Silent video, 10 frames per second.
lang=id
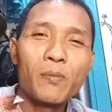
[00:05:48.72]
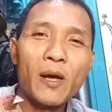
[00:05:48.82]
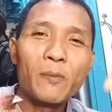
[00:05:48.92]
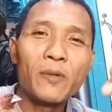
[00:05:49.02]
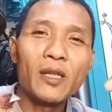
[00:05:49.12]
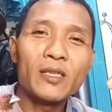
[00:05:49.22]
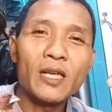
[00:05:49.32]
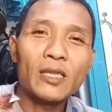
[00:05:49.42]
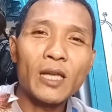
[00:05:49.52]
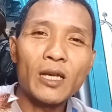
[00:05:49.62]
Babi
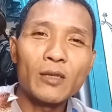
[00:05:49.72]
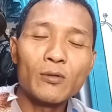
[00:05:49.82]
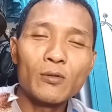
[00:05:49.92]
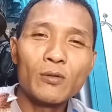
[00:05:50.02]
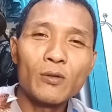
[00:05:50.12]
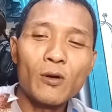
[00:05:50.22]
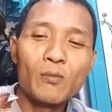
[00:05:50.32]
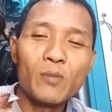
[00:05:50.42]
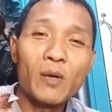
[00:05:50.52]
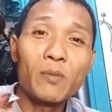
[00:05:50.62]
Jatayu,
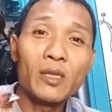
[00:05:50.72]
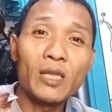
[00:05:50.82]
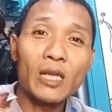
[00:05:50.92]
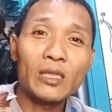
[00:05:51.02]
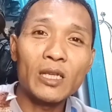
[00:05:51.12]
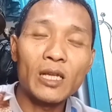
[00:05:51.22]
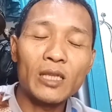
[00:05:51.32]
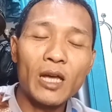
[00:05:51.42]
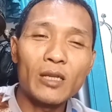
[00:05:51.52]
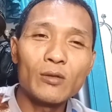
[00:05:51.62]
Om babi
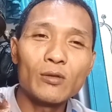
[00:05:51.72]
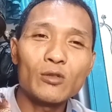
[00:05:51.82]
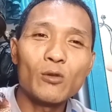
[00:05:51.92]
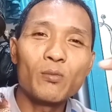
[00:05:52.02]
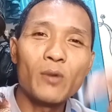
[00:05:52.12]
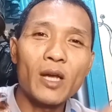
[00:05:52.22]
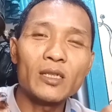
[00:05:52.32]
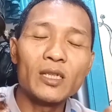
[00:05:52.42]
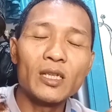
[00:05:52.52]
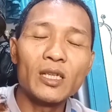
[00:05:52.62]
Jatayu coba
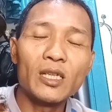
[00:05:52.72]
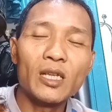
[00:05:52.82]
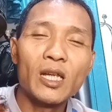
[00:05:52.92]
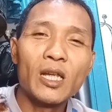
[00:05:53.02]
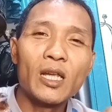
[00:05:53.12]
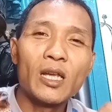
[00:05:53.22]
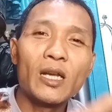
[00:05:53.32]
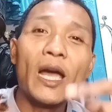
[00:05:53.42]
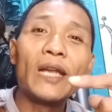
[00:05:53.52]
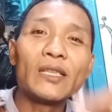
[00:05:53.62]

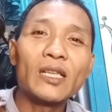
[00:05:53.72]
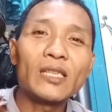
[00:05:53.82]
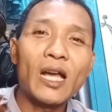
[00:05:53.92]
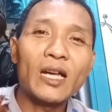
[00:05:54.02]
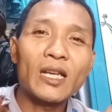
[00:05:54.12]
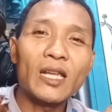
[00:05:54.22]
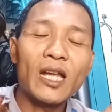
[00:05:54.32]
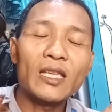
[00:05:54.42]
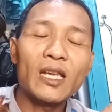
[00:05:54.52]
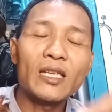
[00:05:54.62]
diganti
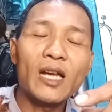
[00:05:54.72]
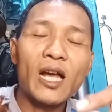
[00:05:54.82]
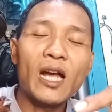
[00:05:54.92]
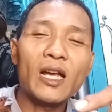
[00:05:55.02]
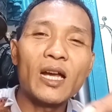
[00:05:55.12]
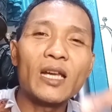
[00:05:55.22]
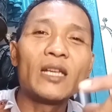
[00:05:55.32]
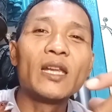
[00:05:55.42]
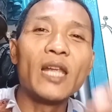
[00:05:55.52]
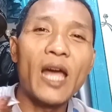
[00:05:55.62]
tangkringannya yang agak
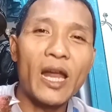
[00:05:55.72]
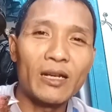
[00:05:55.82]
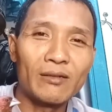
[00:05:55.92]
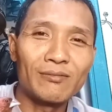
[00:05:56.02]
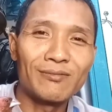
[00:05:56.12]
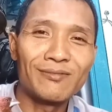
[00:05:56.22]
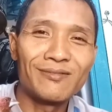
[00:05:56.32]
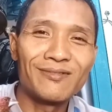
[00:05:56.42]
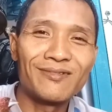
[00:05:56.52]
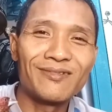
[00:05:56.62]
gedean.
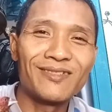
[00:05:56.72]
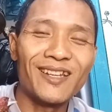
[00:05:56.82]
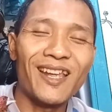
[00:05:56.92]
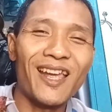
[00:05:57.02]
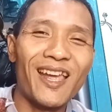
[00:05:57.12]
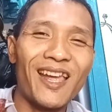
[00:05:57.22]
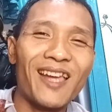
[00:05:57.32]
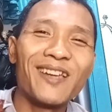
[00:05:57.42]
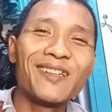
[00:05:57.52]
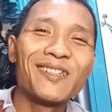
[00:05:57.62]
Nah,
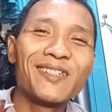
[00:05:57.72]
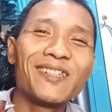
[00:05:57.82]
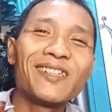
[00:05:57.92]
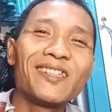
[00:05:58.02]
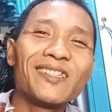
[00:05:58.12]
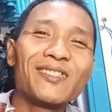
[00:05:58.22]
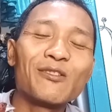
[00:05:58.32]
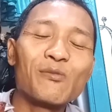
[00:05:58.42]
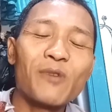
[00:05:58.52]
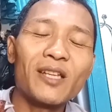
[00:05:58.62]

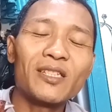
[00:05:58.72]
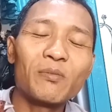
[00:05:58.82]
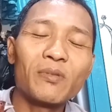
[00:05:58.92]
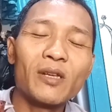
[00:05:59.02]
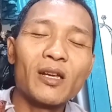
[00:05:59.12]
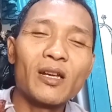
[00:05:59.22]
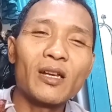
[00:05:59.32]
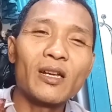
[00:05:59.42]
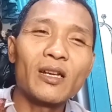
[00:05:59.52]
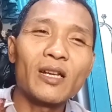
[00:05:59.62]
coba
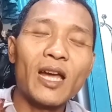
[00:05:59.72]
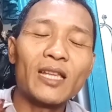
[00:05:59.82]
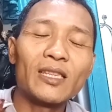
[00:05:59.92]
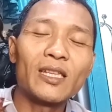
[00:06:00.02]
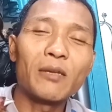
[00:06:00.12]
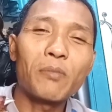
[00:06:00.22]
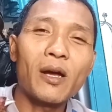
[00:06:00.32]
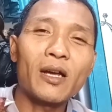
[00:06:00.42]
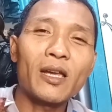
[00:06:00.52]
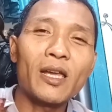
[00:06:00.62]
diganti e,
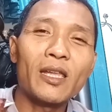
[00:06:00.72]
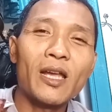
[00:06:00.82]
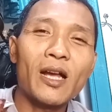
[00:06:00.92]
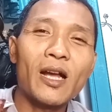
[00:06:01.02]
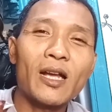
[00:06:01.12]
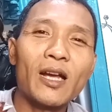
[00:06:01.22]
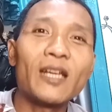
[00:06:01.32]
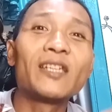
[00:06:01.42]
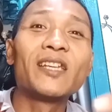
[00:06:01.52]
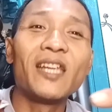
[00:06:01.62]
pakai yang agak
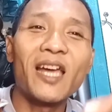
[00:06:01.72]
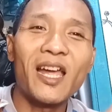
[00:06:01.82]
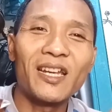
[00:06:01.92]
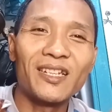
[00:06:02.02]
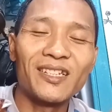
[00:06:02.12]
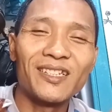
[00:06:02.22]
gedean.